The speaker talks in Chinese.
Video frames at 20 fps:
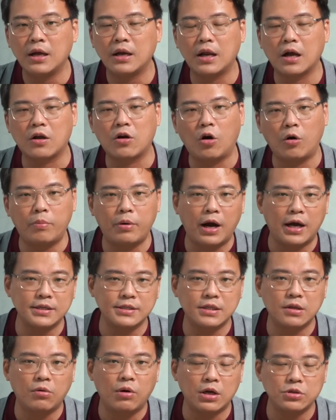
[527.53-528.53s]
那
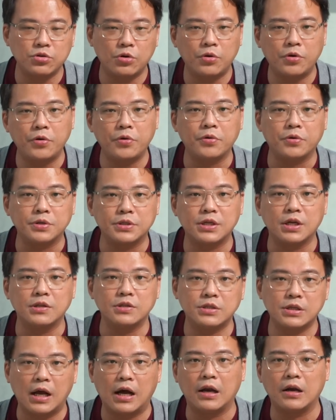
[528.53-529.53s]
CoPlus 的话就略有
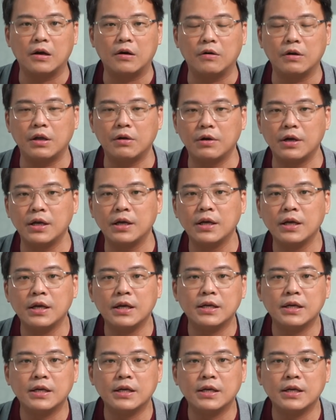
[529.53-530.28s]
成长哦，因为